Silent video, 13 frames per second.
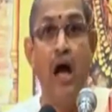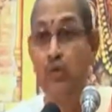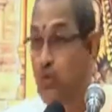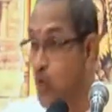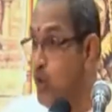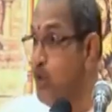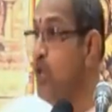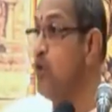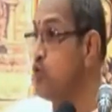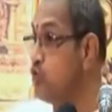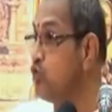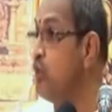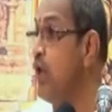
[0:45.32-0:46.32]
అందుకు నేను
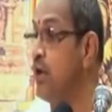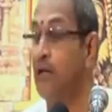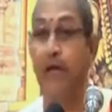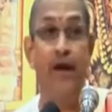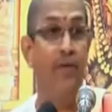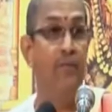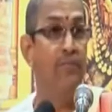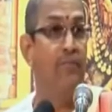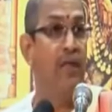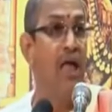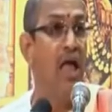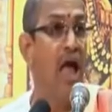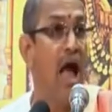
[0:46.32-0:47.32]
వస్తున్నానన్నాడు
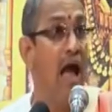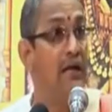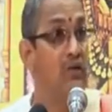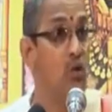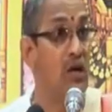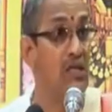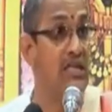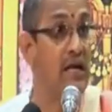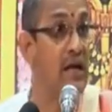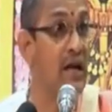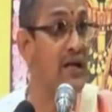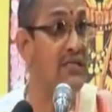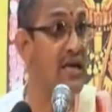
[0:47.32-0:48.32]
అని ఒక
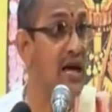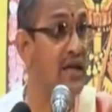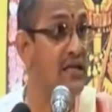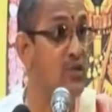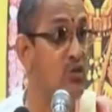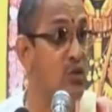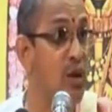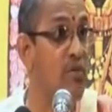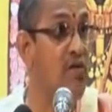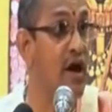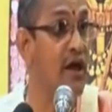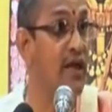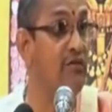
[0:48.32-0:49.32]
శంకరాచార్య స్వామి
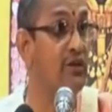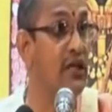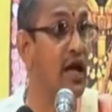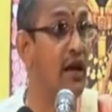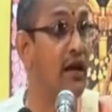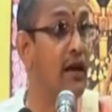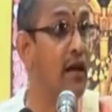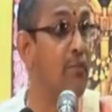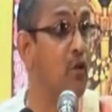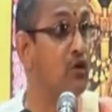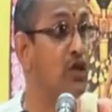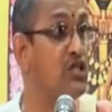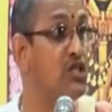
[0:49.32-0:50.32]
వారి అవతారంలా
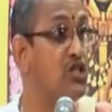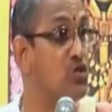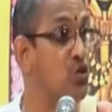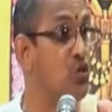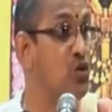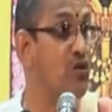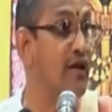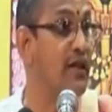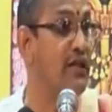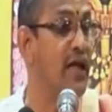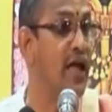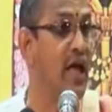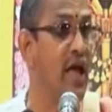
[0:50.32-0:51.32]
బోధ చేసుకుంటూ
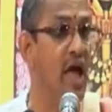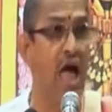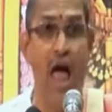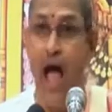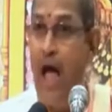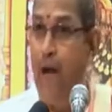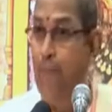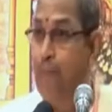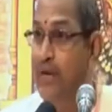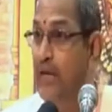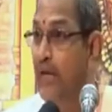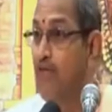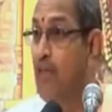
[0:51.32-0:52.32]
వెడితే
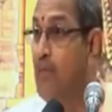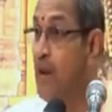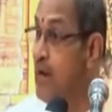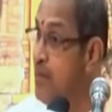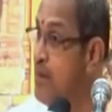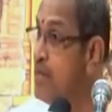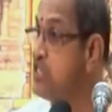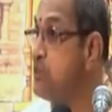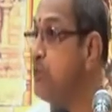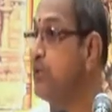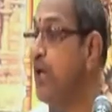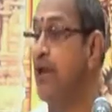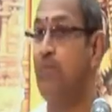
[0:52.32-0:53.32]
అప్పటికి విని మళ్ళీ
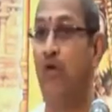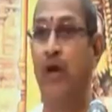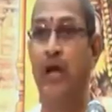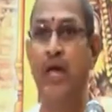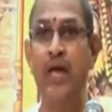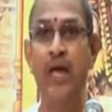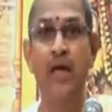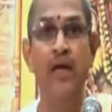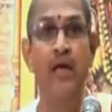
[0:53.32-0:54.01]
మరిచిపోతారేమోనని